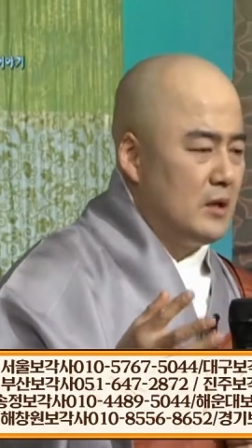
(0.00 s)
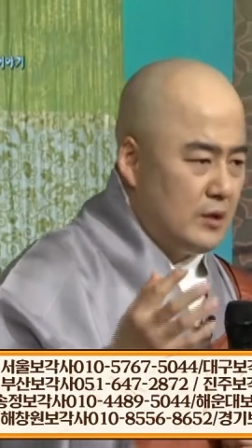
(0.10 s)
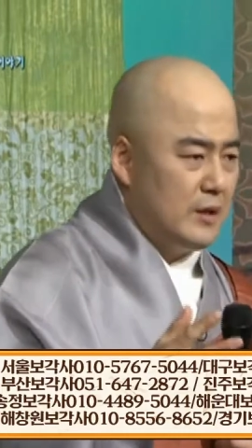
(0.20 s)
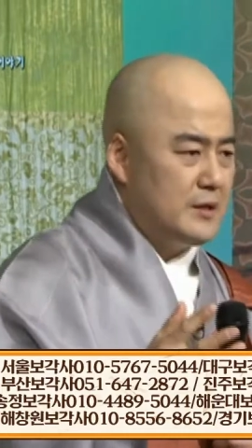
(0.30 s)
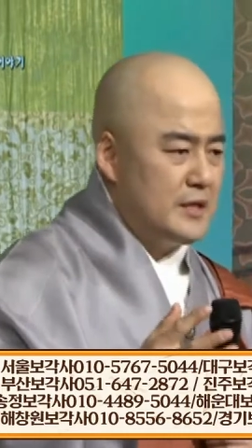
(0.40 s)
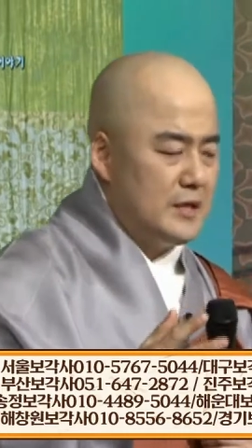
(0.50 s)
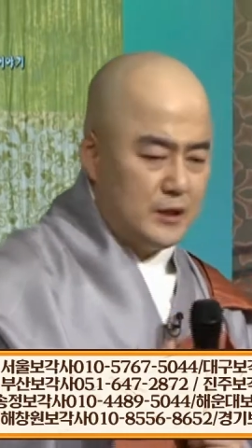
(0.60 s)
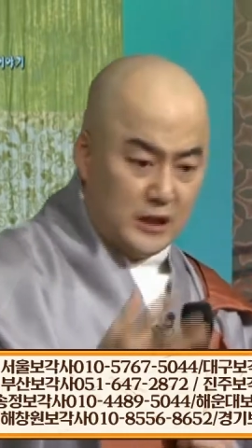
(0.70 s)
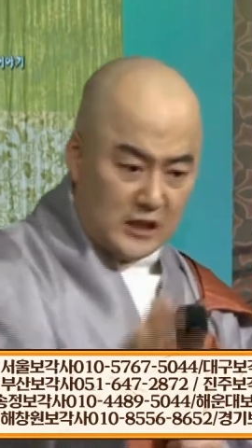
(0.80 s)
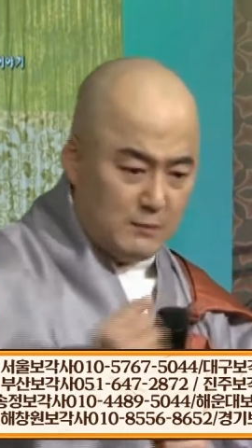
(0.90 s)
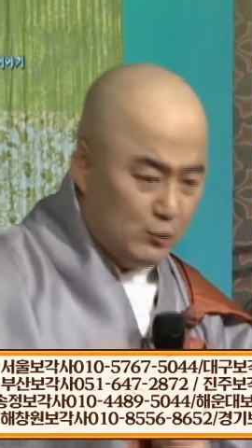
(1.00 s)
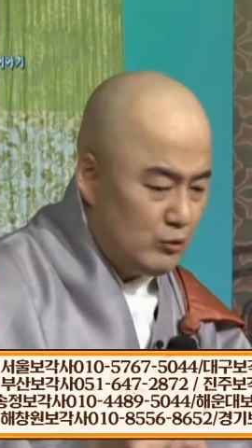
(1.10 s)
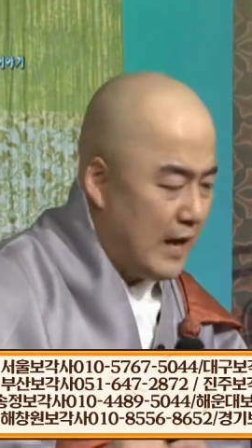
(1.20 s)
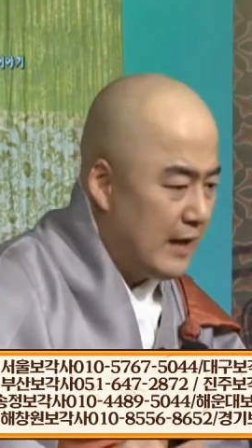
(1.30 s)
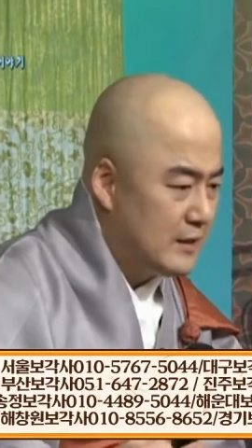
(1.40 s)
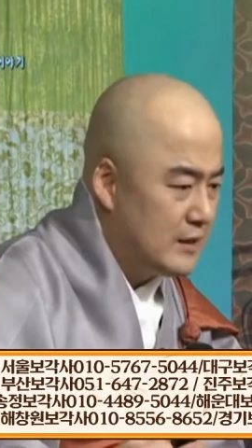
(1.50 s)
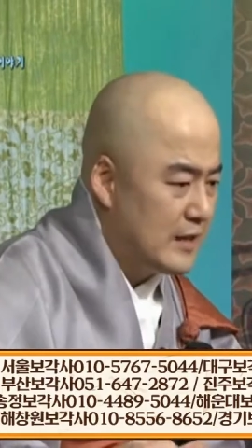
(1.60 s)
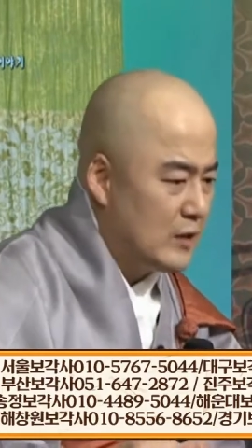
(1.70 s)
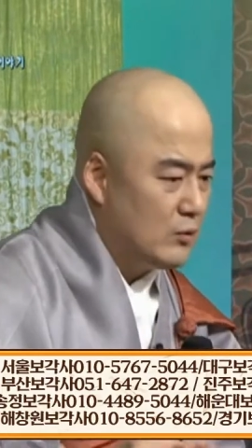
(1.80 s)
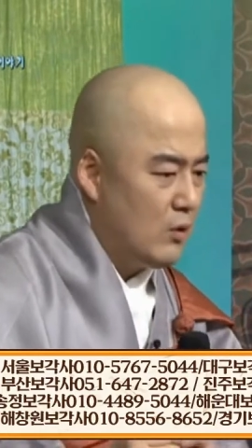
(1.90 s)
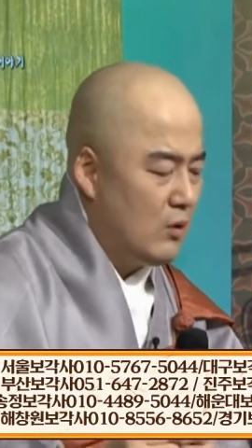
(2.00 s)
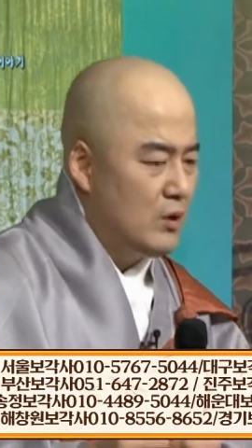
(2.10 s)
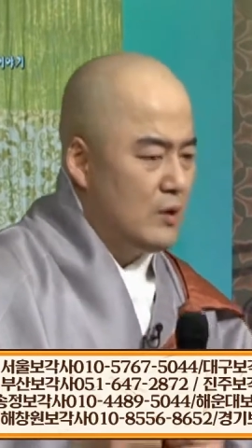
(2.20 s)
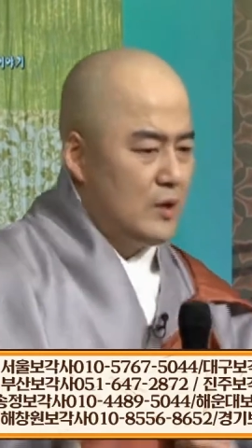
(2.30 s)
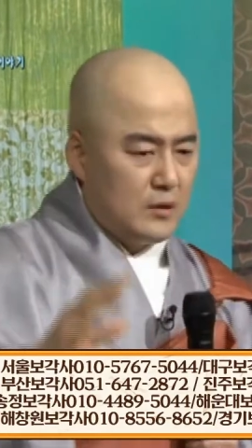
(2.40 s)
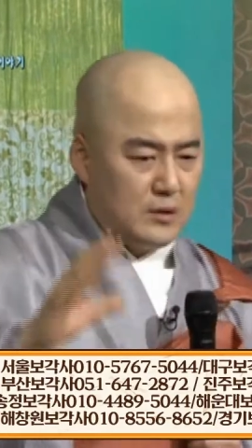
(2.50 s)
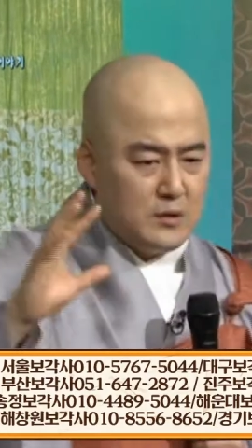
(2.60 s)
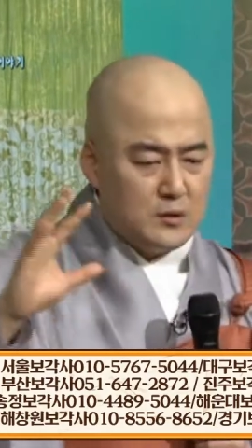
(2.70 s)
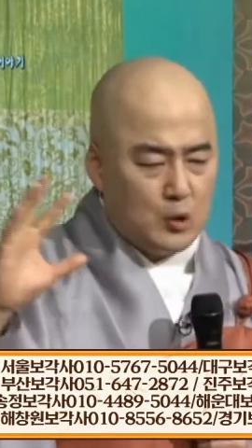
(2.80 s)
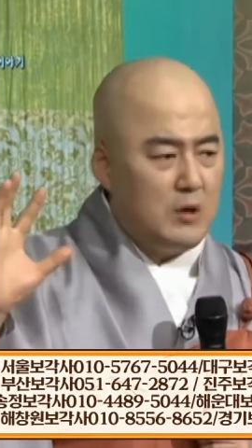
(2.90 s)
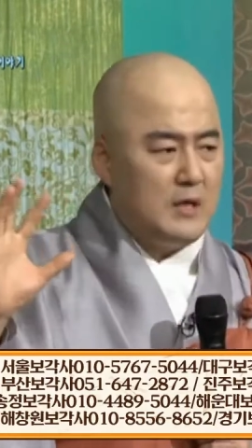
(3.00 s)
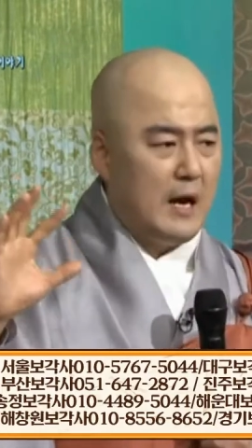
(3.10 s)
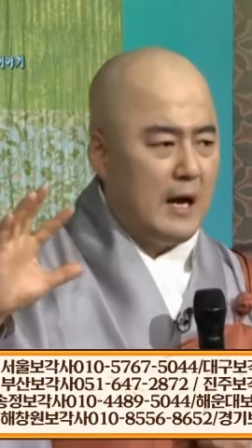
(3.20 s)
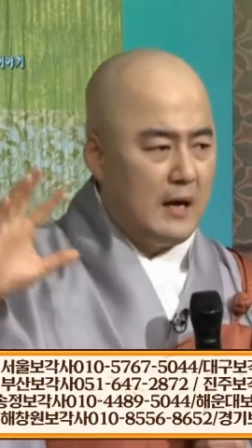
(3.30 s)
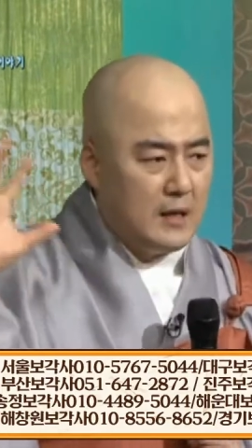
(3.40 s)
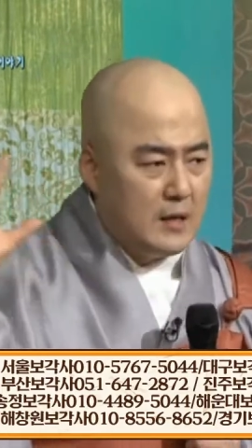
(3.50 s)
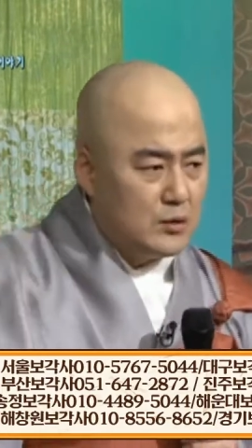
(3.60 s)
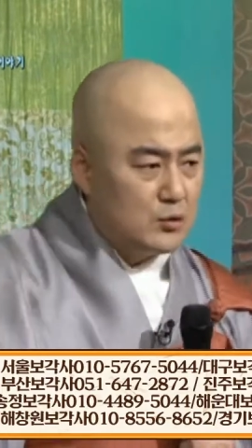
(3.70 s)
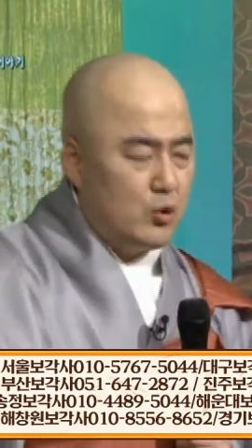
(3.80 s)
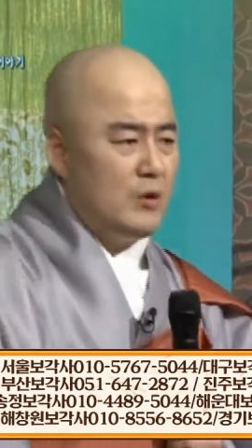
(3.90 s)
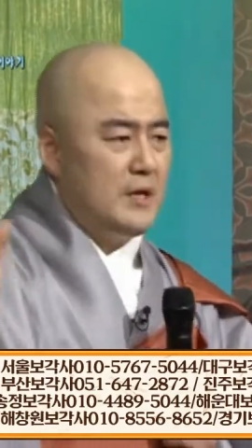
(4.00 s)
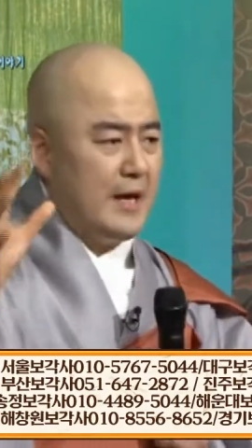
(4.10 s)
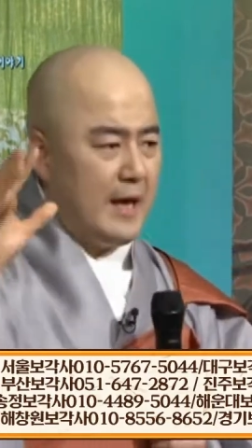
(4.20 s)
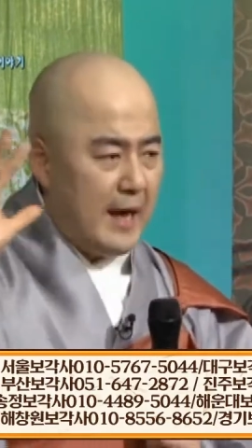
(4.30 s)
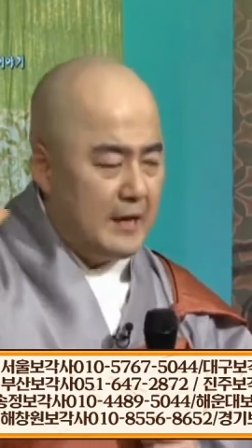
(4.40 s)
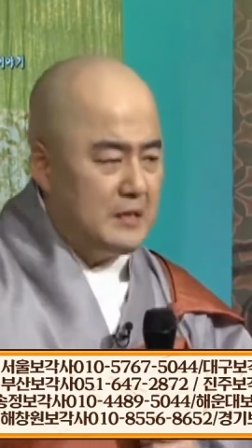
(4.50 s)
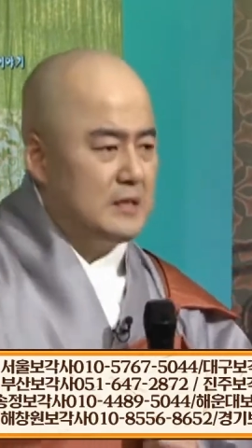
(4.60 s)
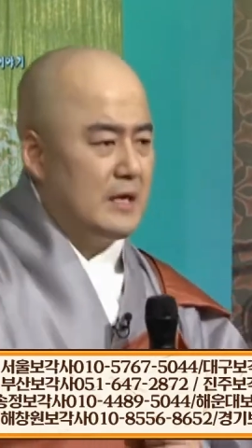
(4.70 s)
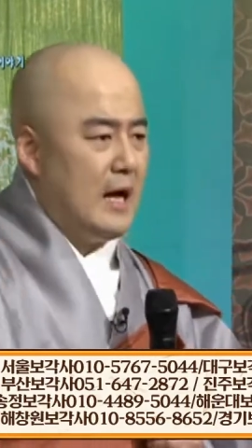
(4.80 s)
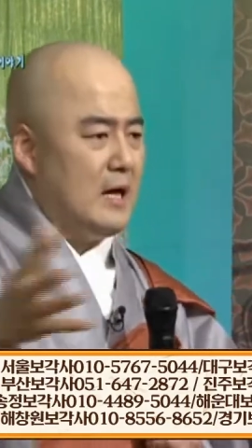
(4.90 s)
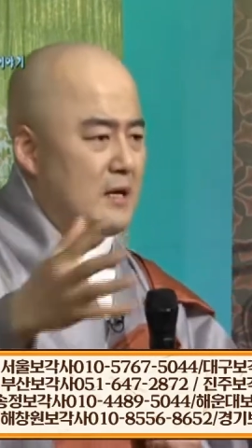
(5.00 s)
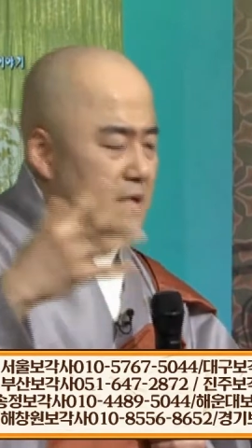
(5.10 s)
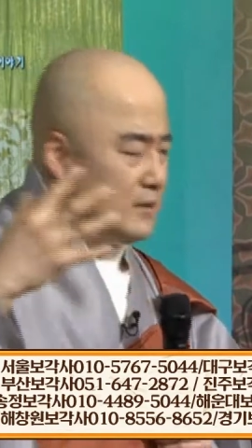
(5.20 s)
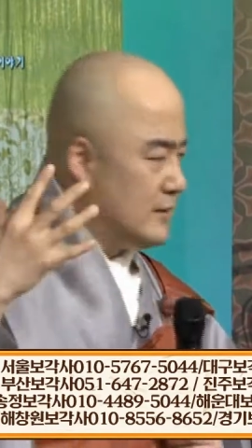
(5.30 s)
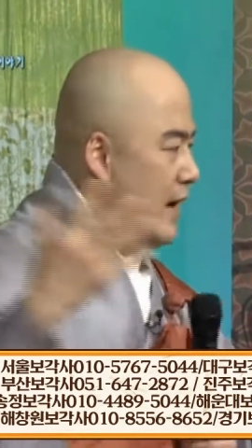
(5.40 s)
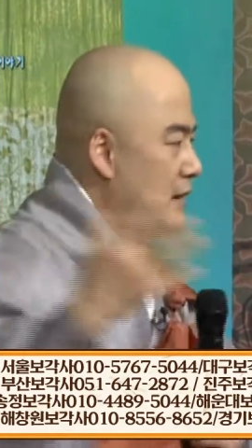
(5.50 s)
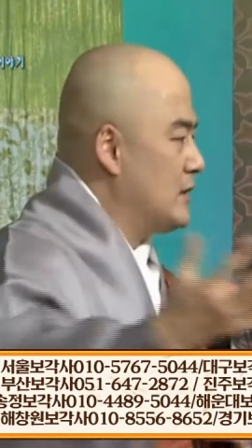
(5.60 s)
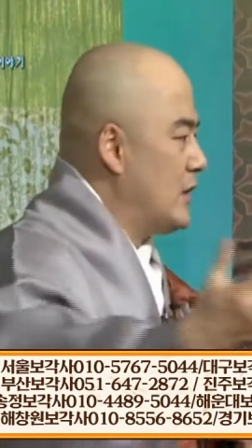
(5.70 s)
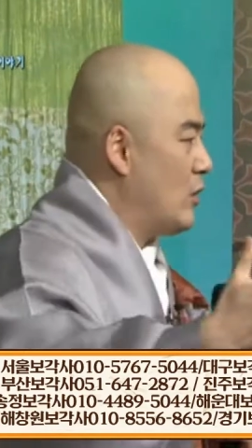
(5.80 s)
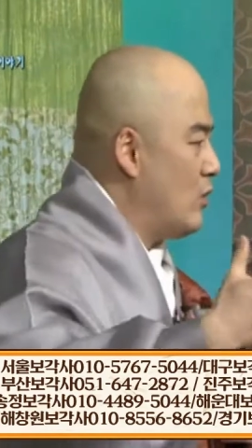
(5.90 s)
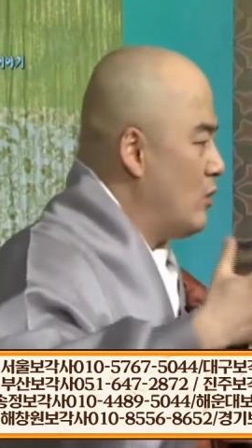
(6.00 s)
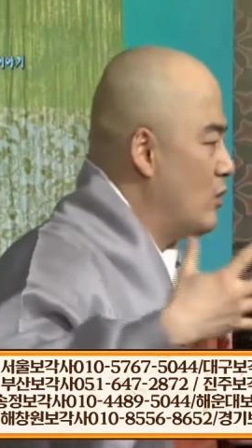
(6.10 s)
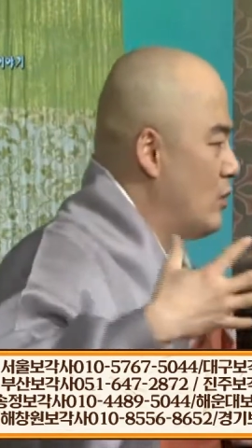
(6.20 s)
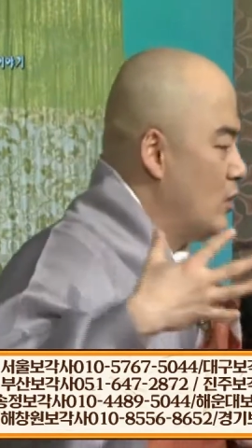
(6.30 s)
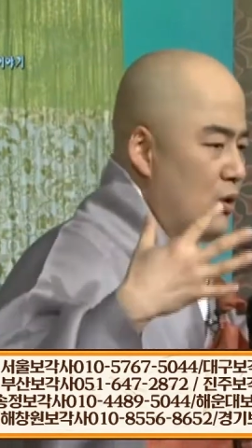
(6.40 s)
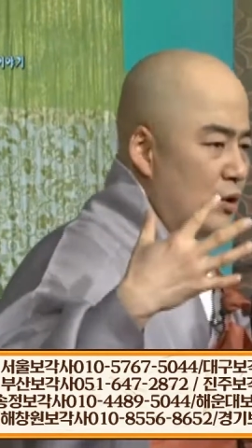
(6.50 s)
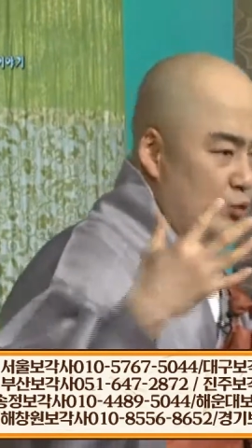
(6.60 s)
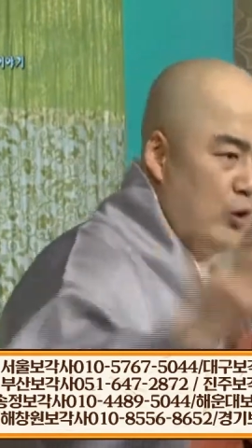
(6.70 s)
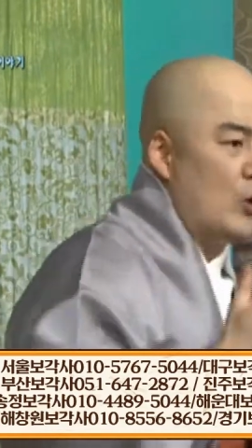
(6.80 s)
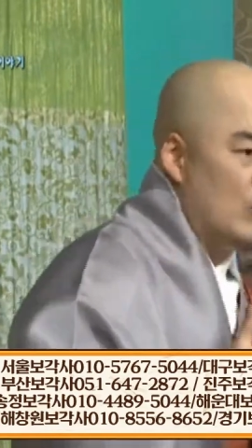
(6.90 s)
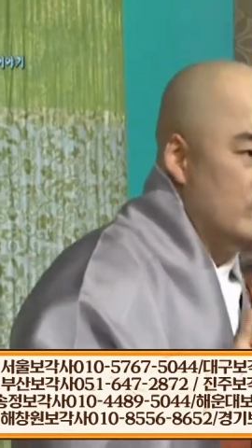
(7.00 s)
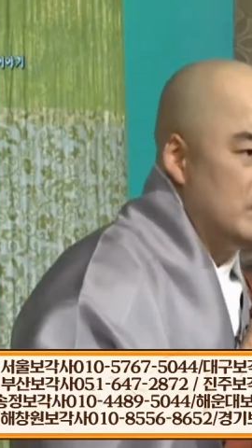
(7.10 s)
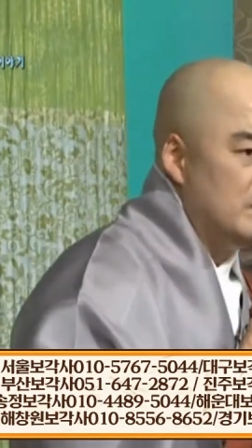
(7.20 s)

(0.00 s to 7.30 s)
그것이 지금은 눈에 안 띄더라도 그 소리가 소리의 에너지가 나한테로 돌아오는